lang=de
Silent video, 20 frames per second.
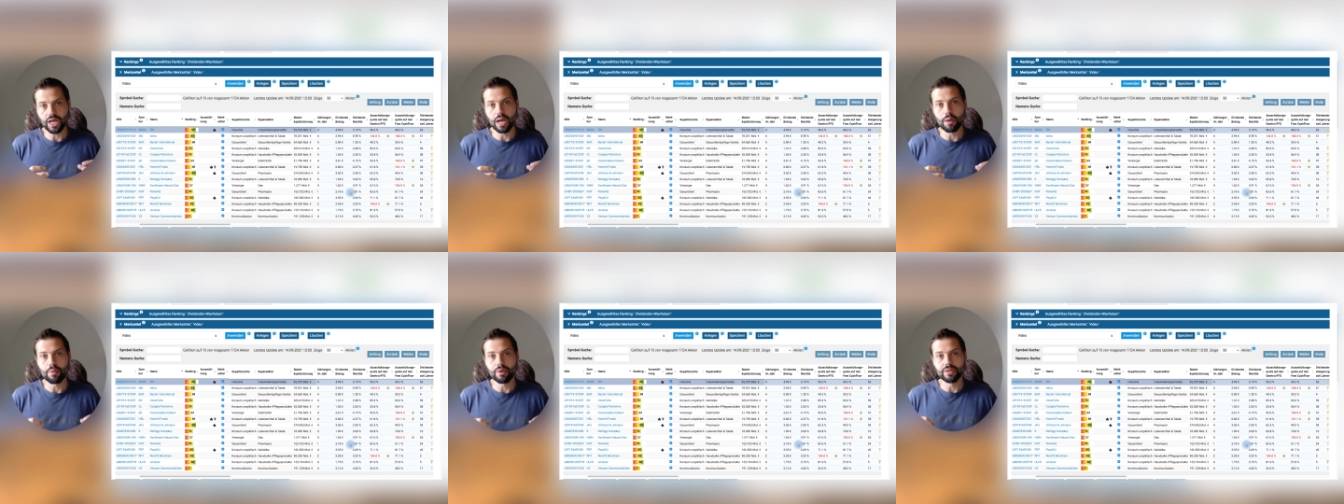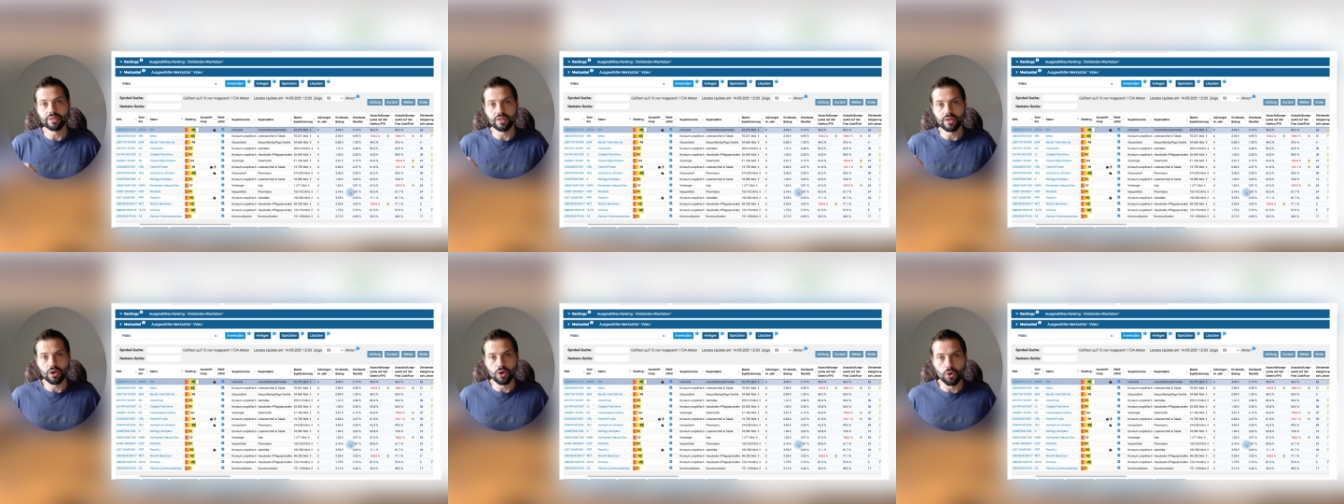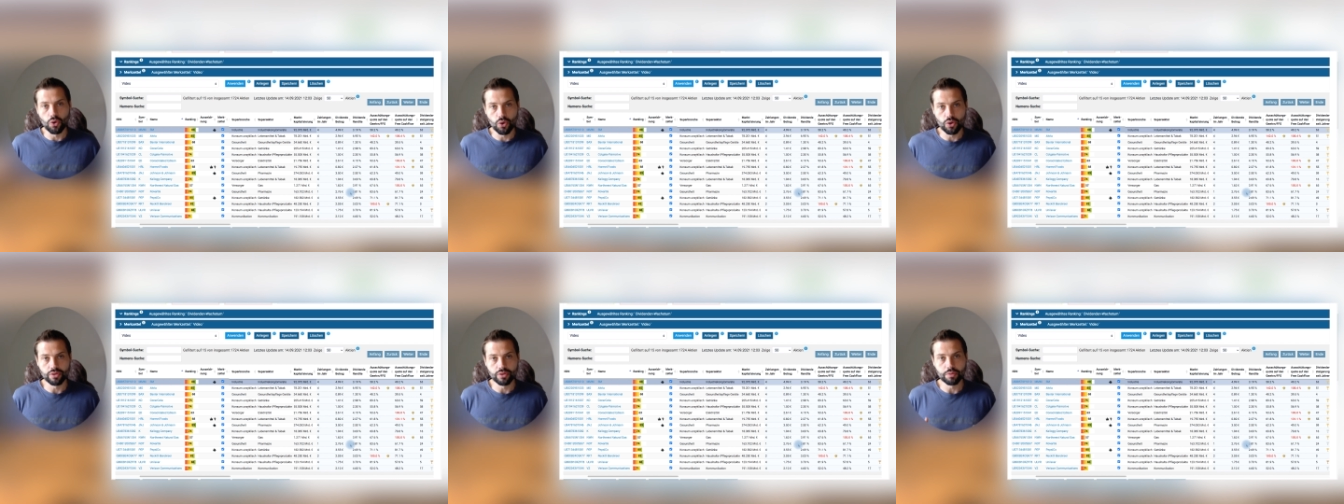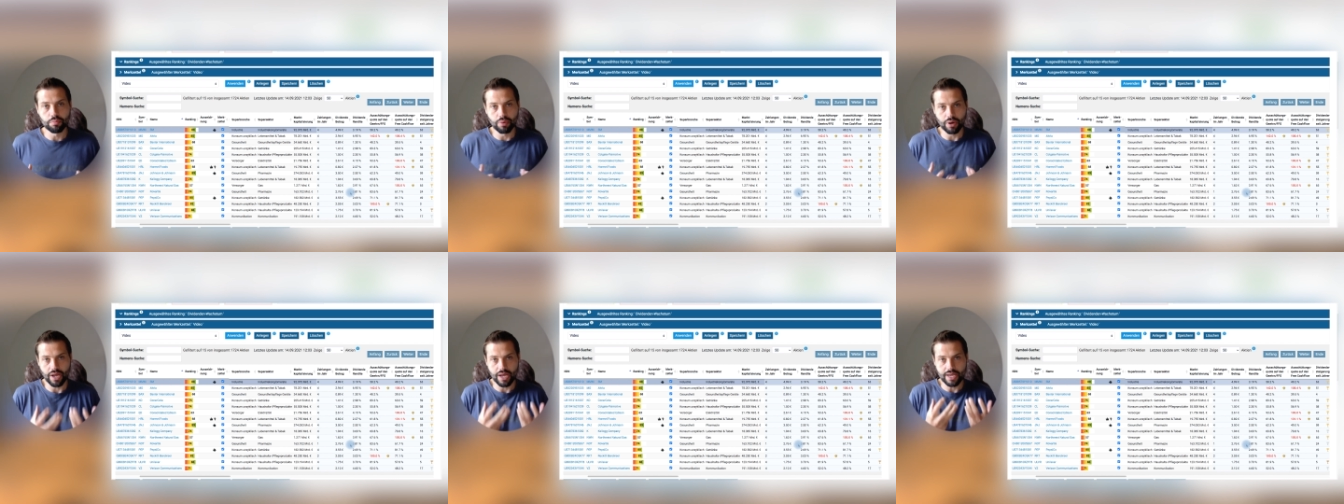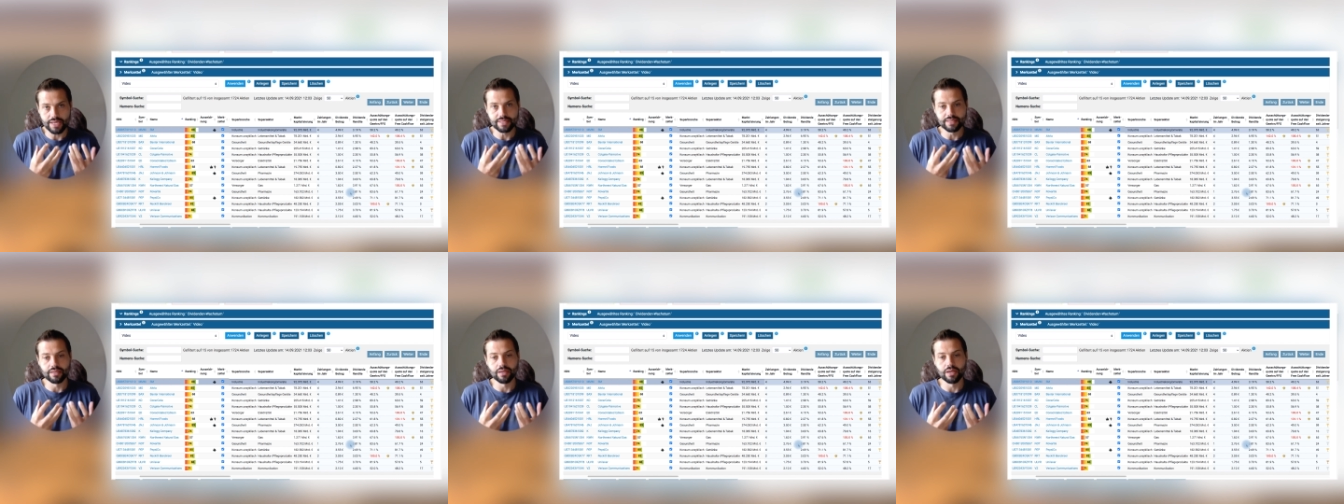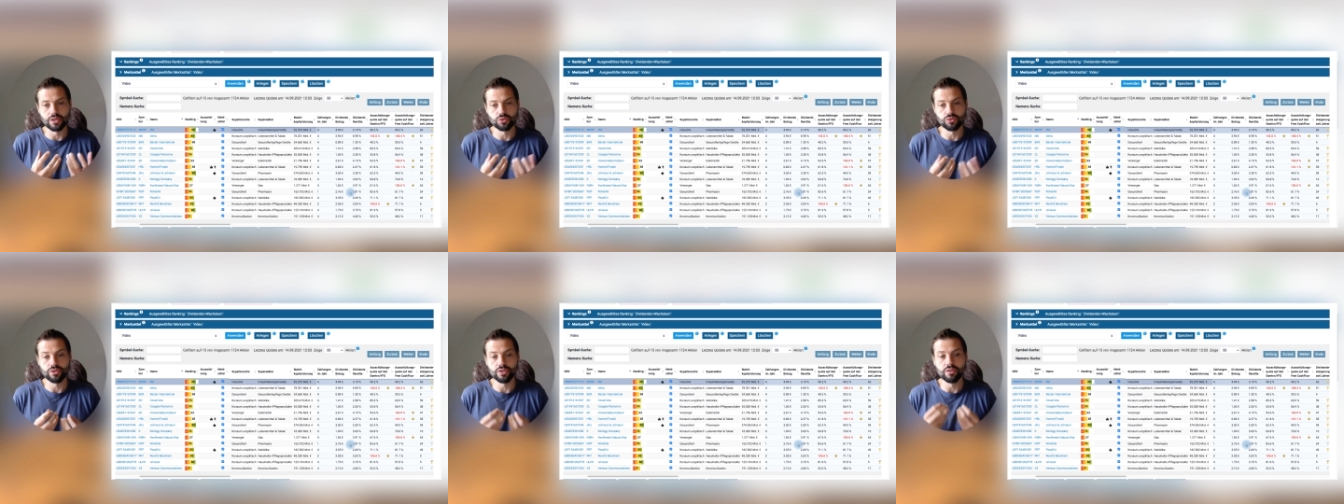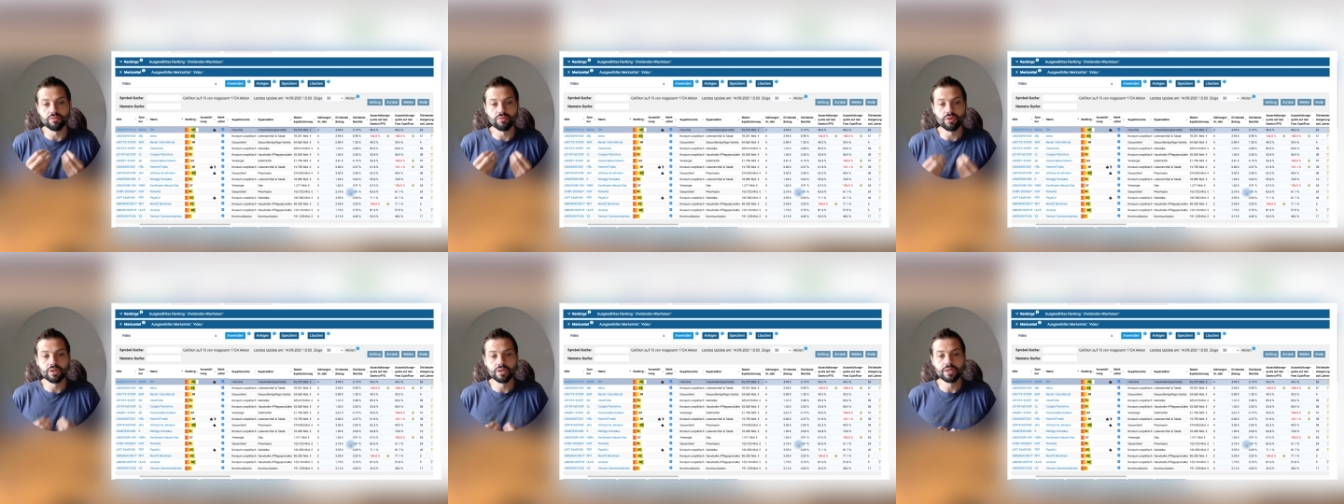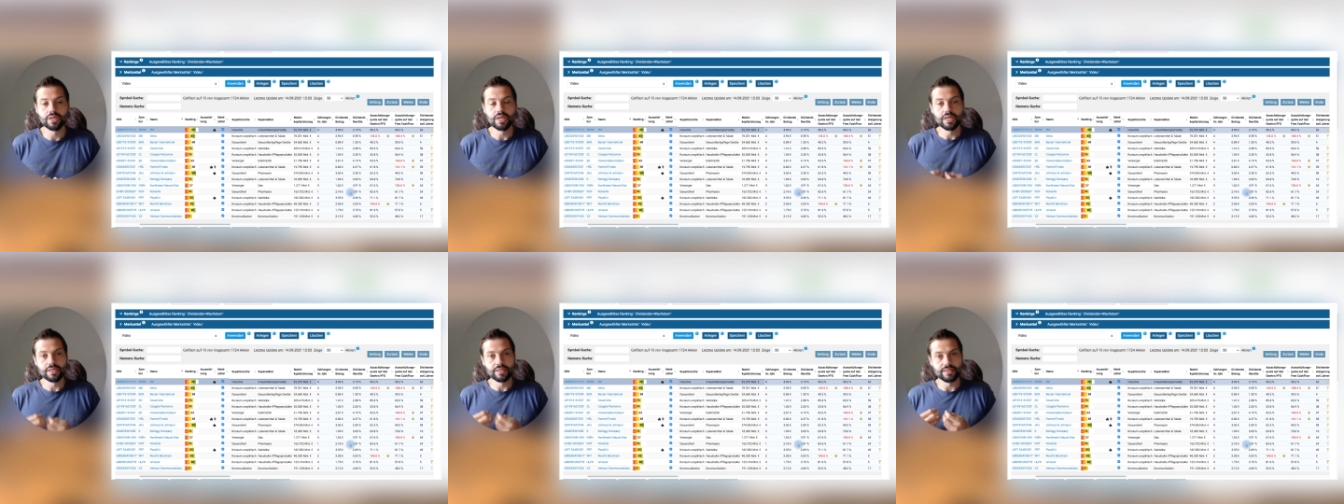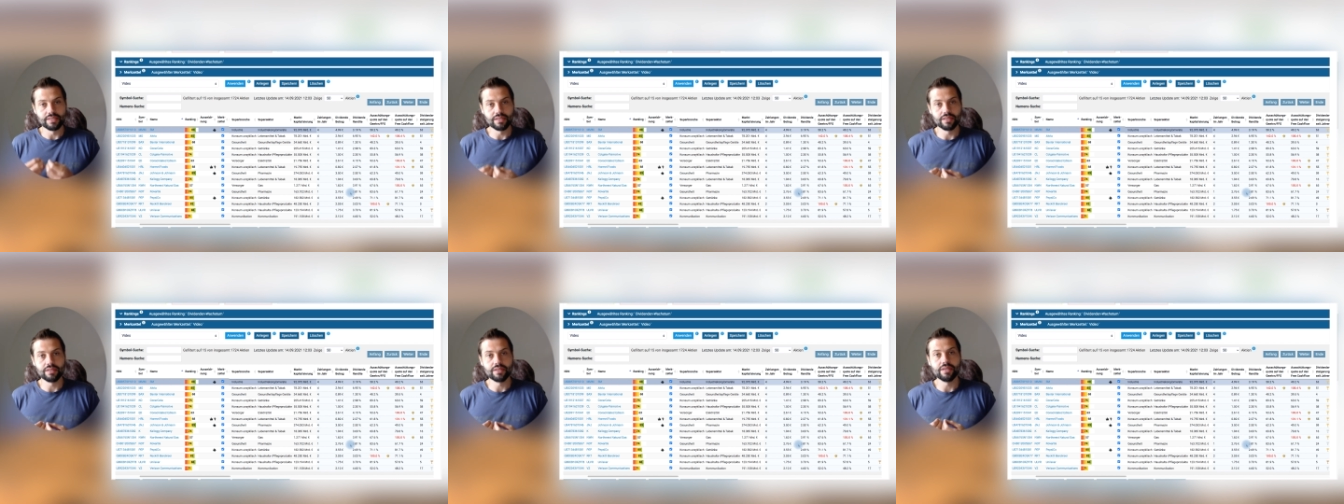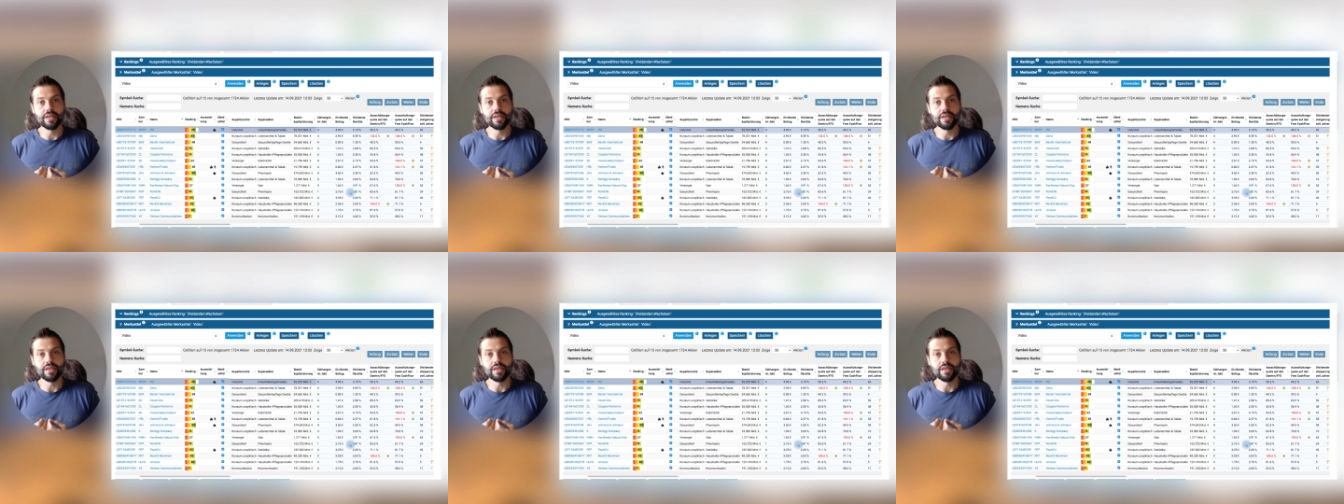aber die erhöhen die Preise. Also die Gewinne sind